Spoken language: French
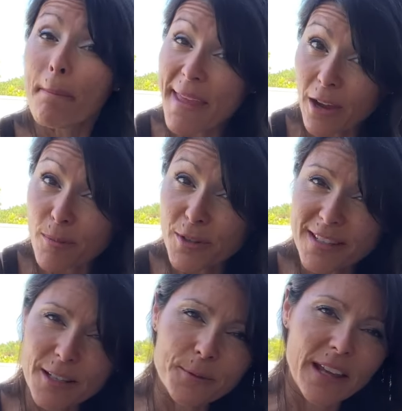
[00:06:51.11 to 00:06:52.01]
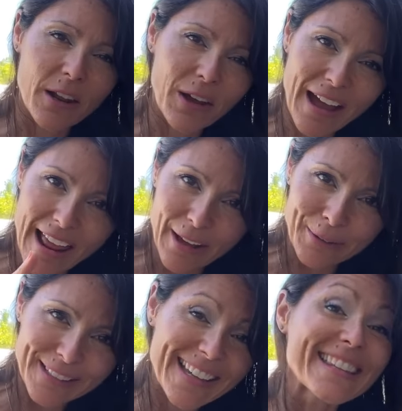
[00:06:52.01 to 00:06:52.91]
Mais comme je disais tout à l'heure, à la
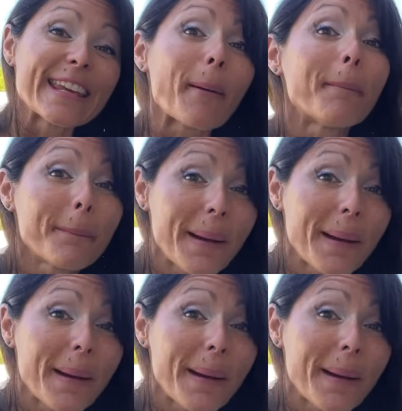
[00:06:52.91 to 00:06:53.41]
rentrée, il n'y a